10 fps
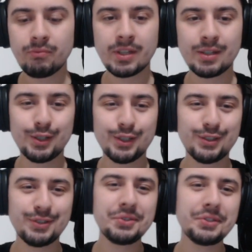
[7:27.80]
E,
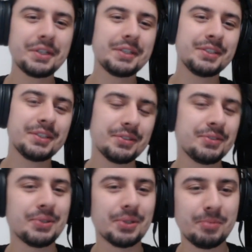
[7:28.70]
no i teraz
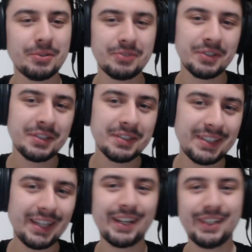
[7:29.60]
Korobow
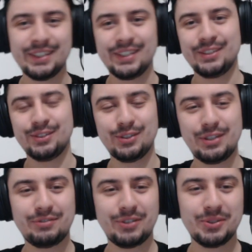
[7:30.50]
dalej
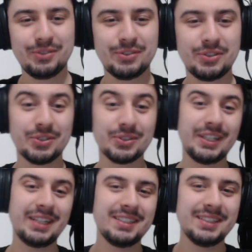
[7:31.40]
dolewa oliwy do
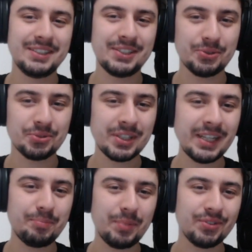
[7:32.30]
ognia, skoczek
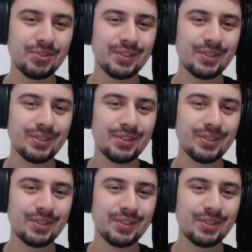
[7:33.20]
e5.